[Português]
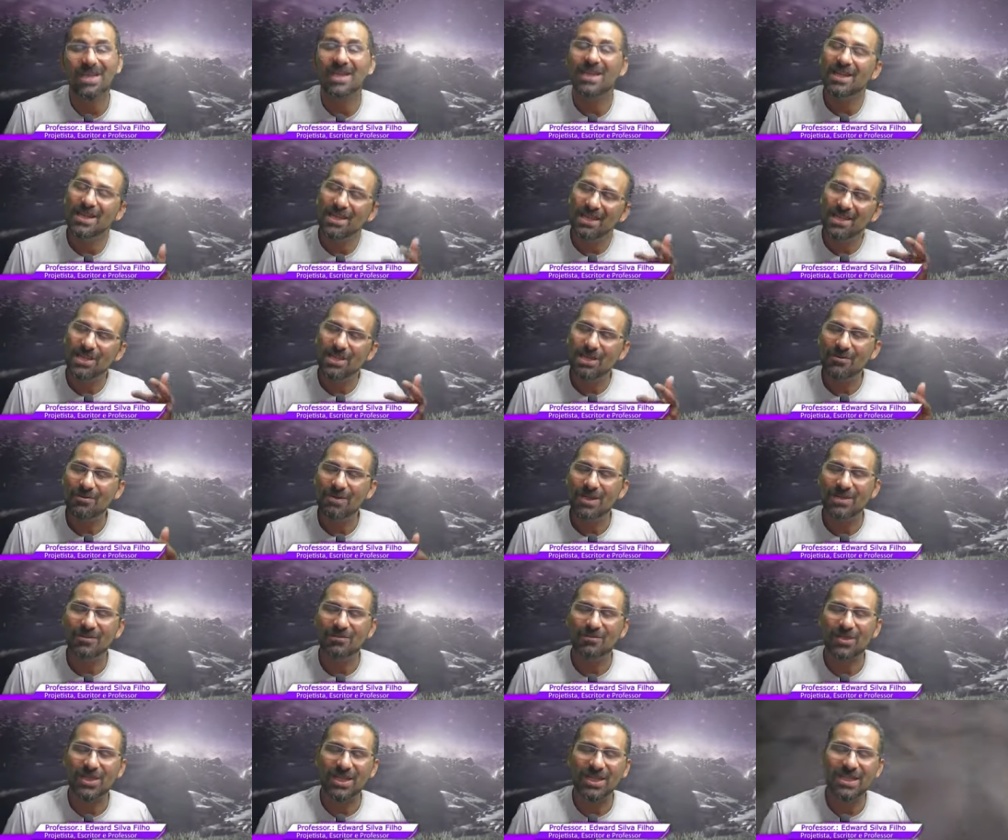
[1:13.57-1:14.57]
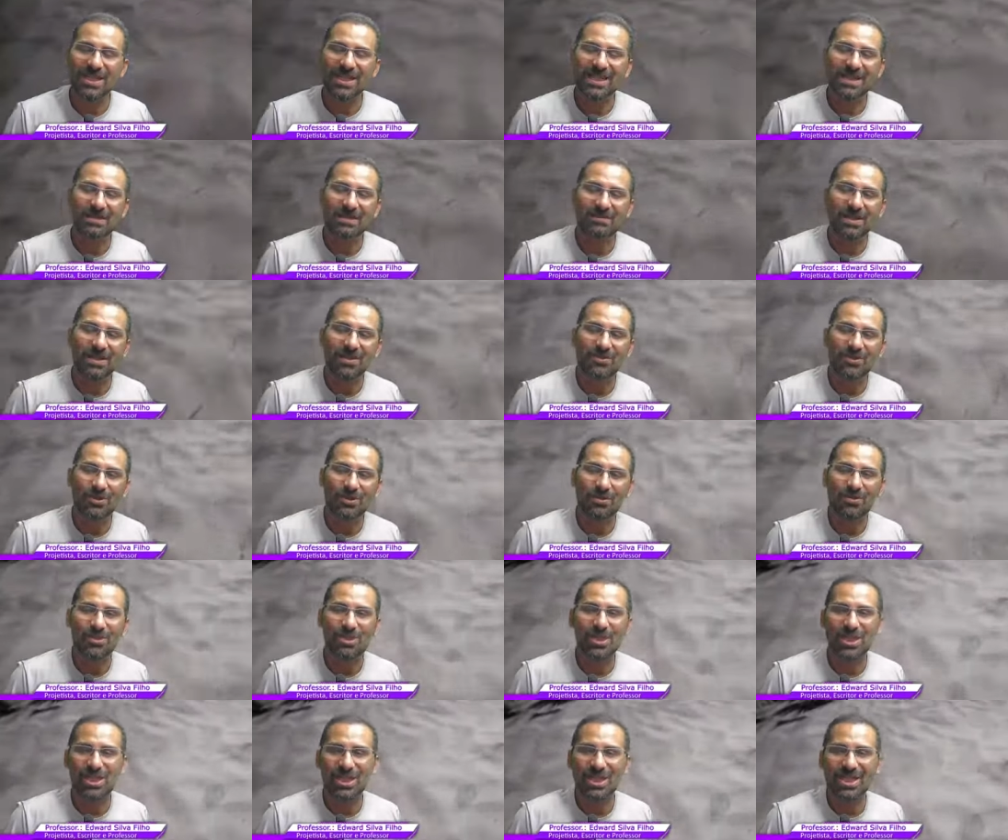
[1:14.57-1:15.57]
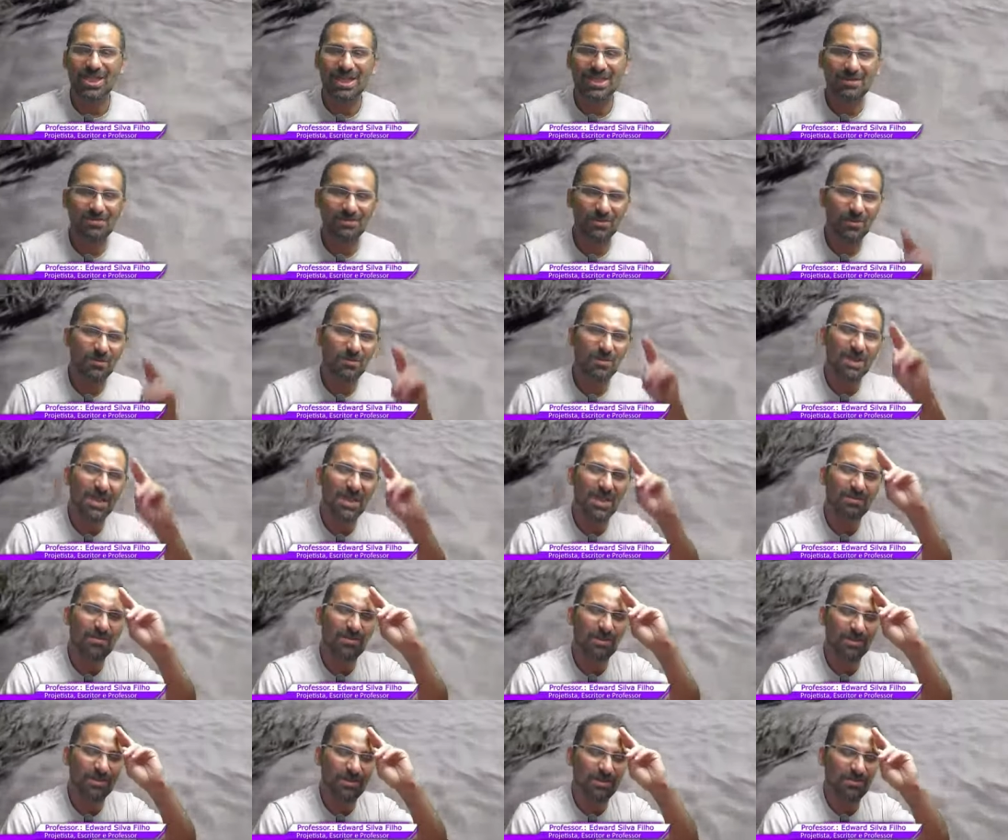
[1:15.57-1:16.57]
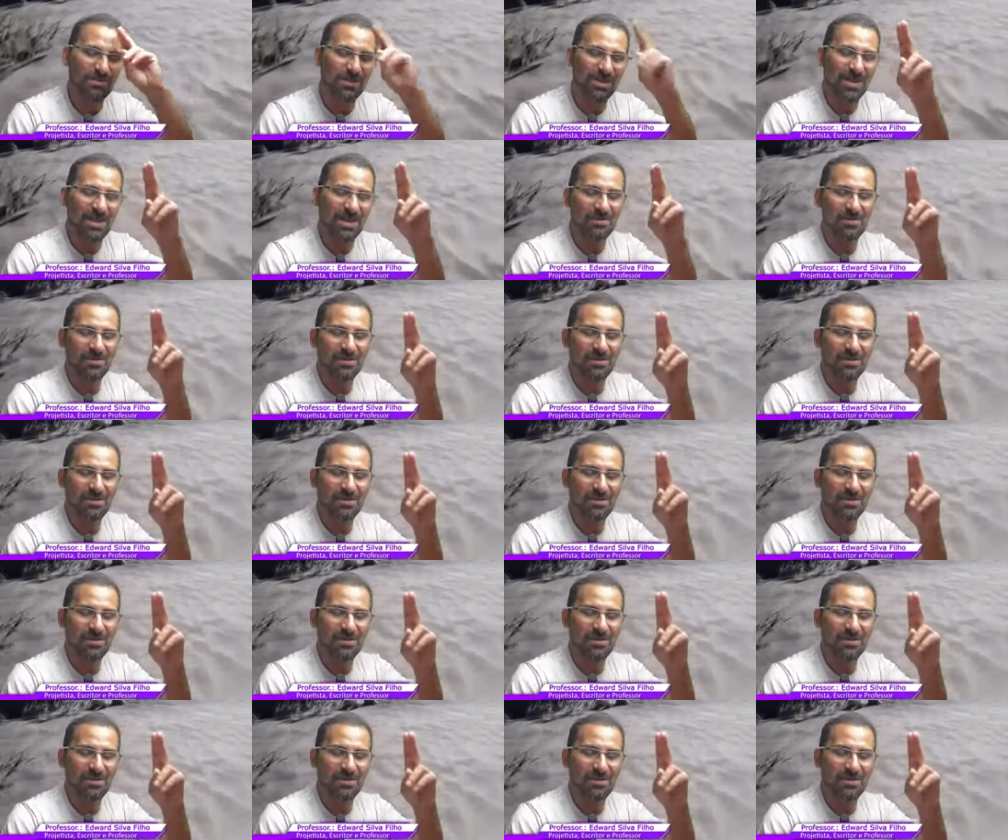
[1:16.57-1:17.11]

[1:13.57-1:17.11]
Te aguardo por aqui na Camalhão Jogos Digitais. Muito obrigado pelo seu tempo.